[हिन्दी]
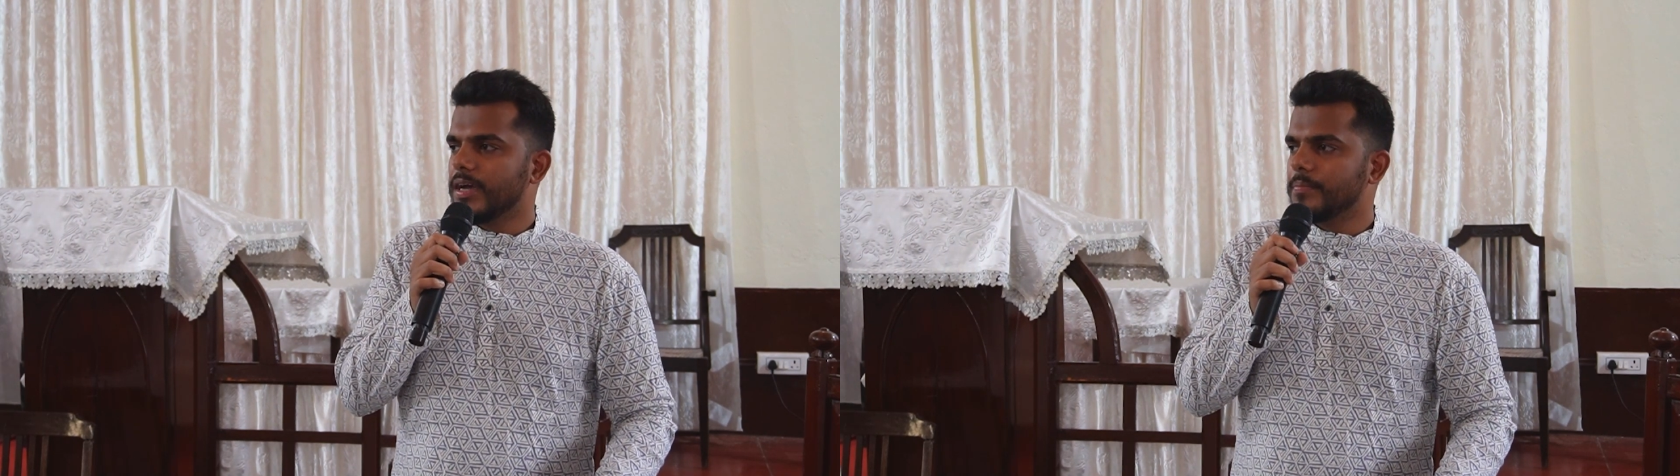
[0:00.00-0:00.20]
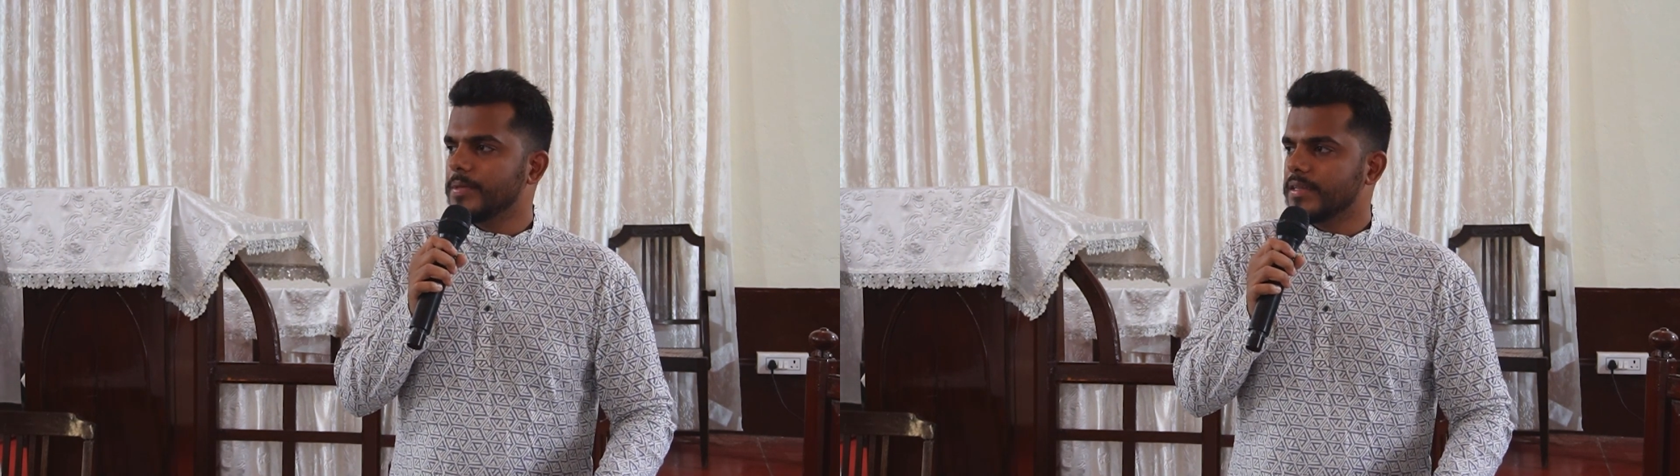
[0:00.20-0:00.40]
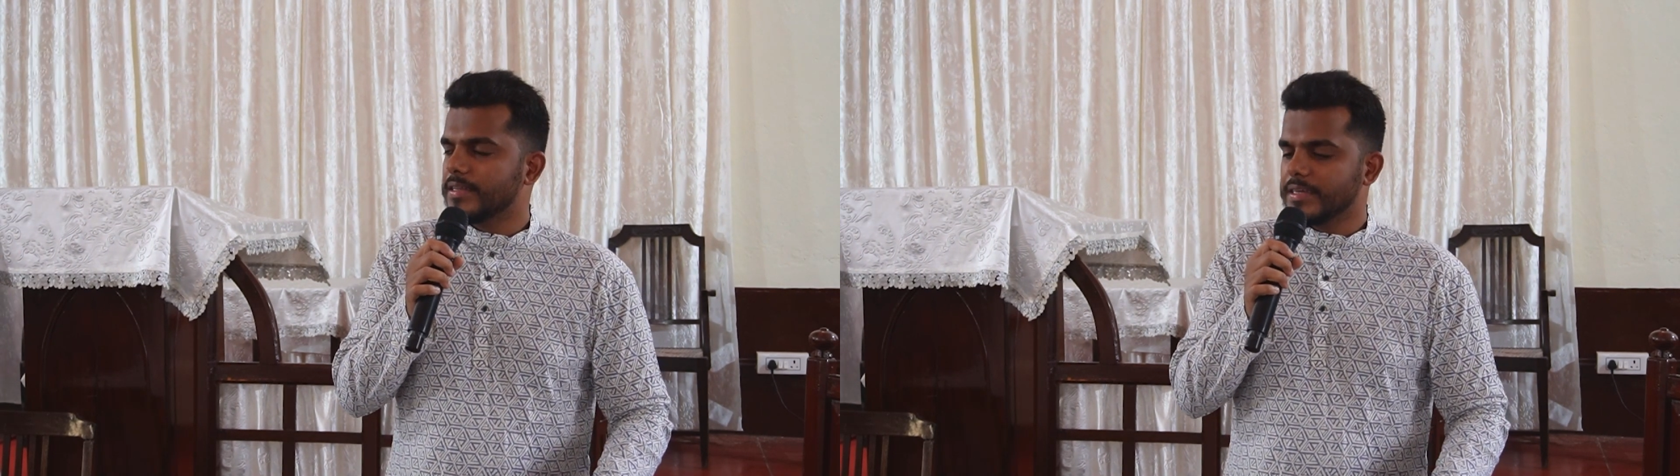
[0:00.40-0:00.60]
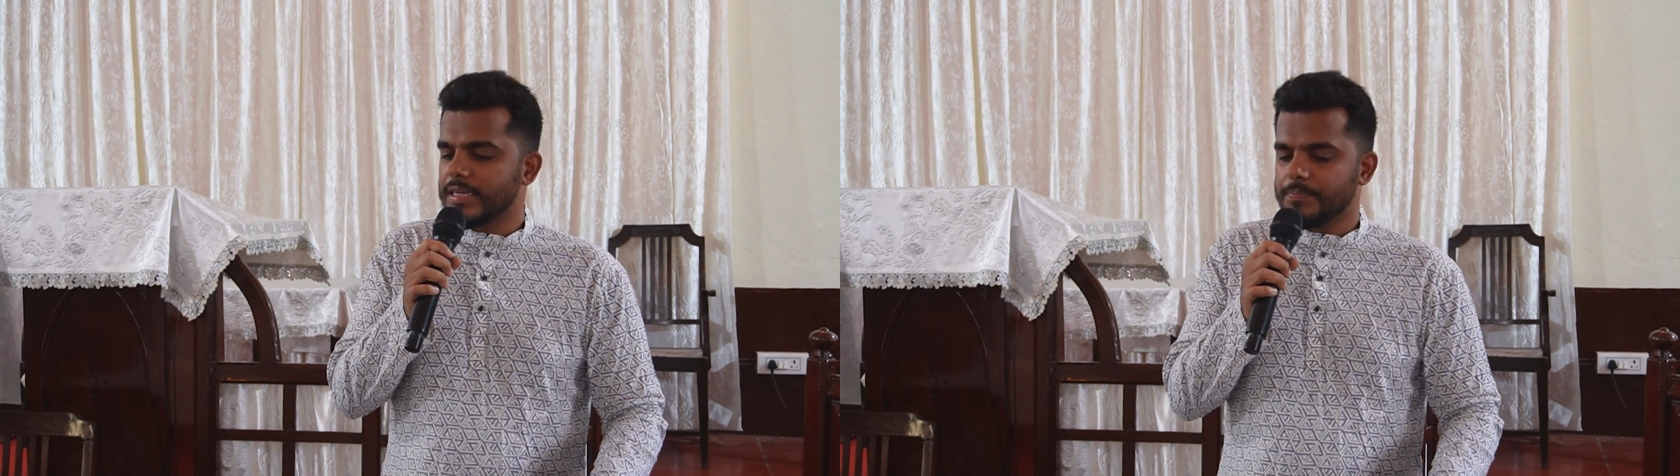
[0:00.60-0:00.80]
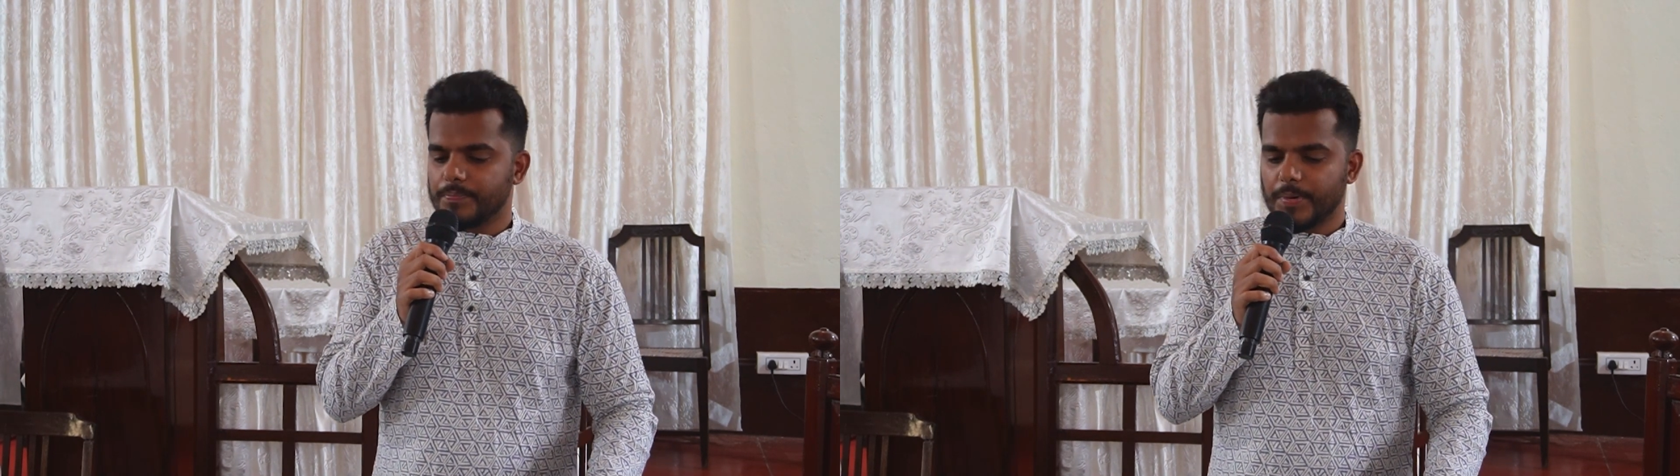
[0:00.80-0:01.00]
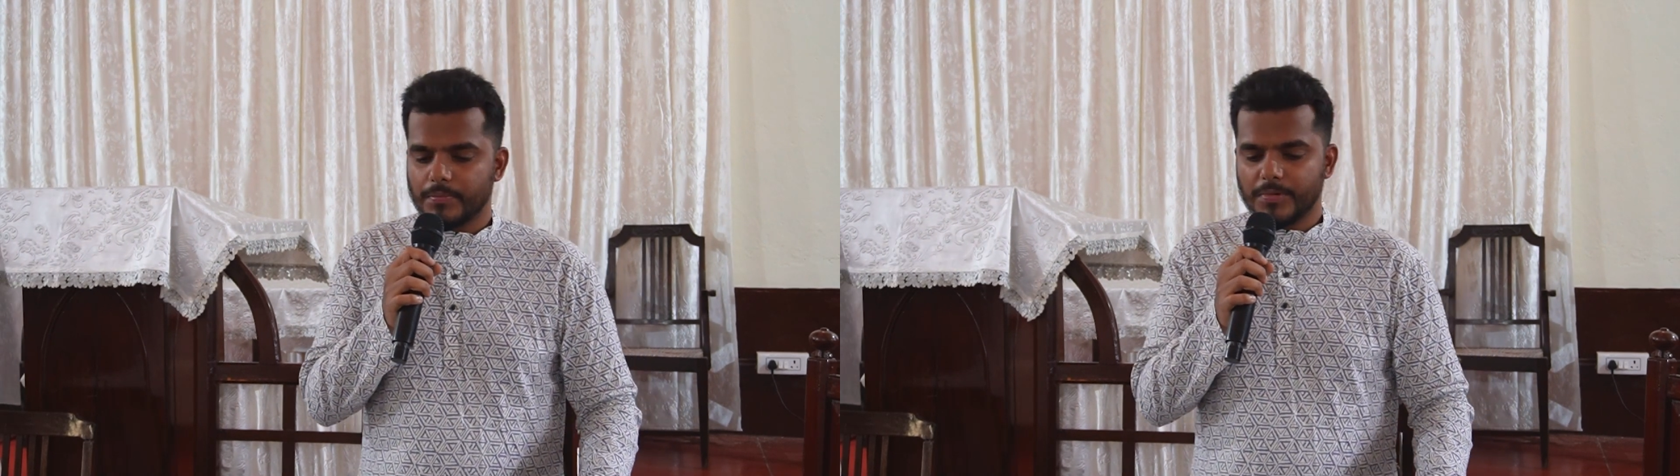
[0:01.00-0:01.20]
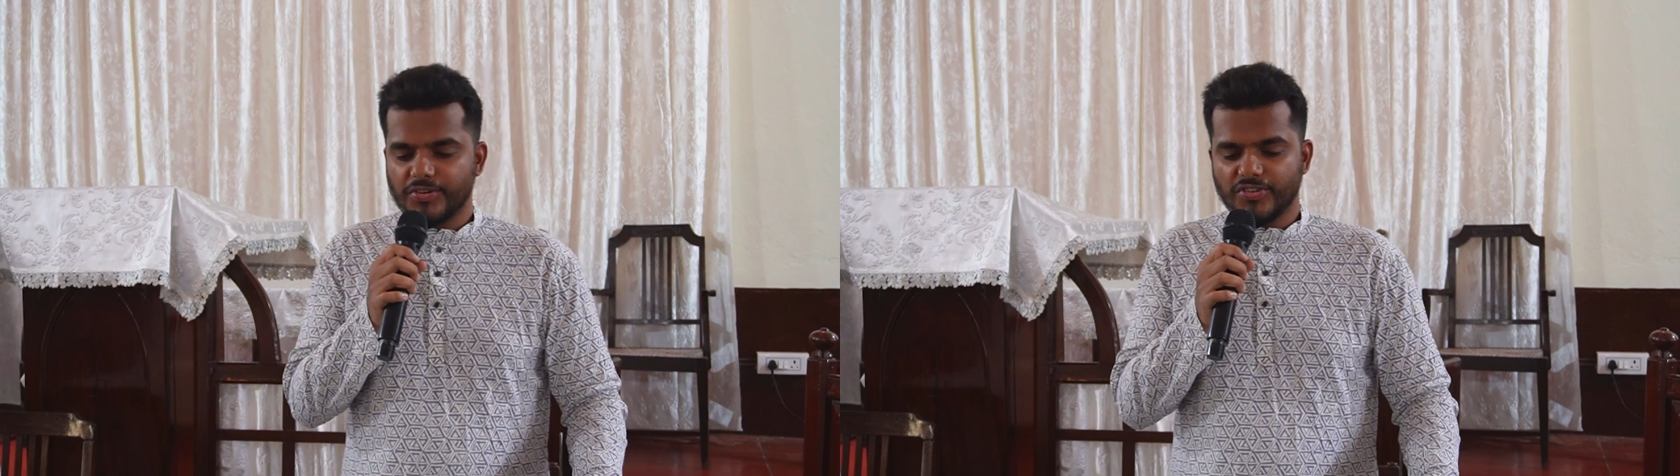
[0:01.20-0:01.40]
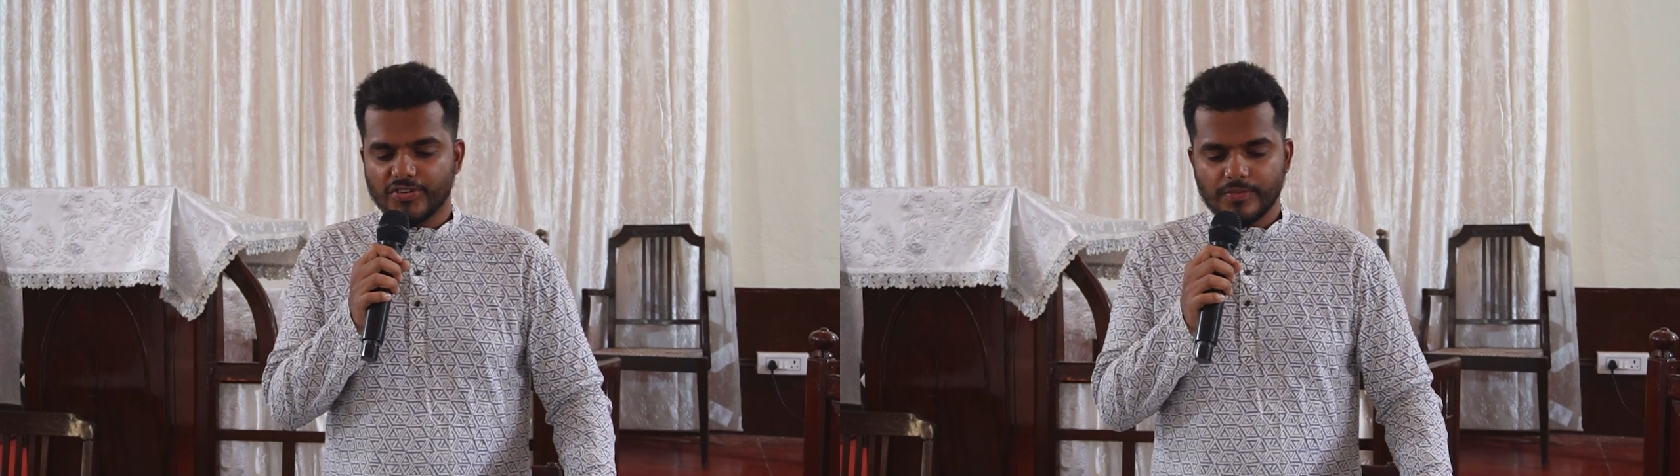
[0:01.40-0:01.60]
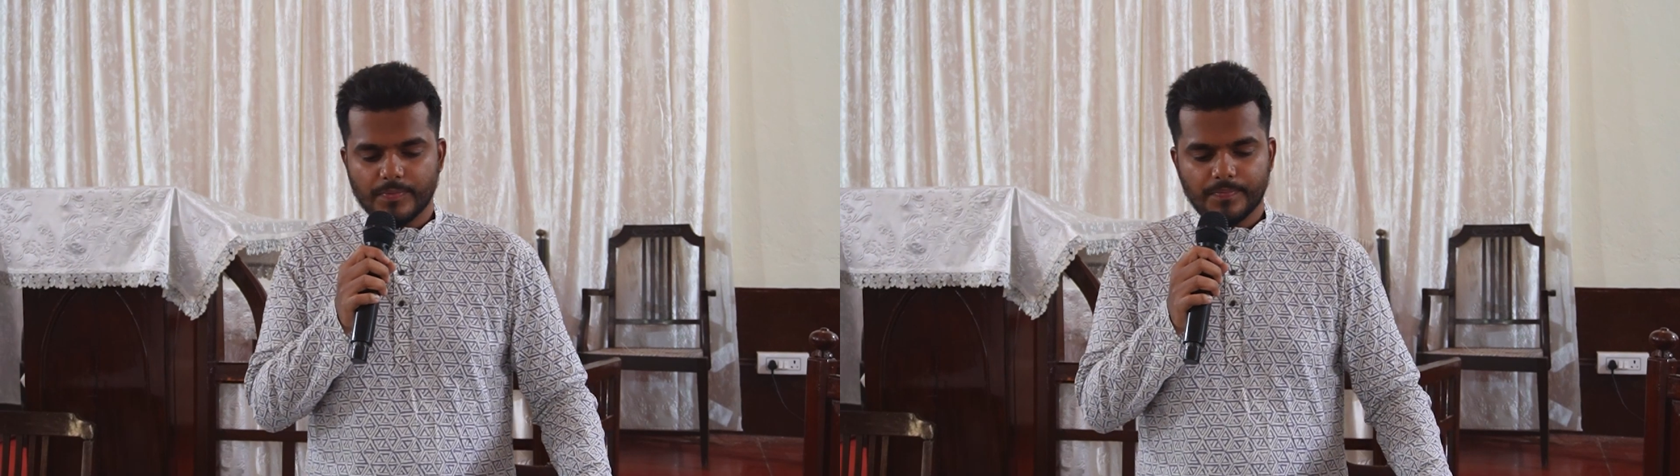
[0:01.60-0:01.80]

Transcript: हम देखते हैं कि परमेश्वर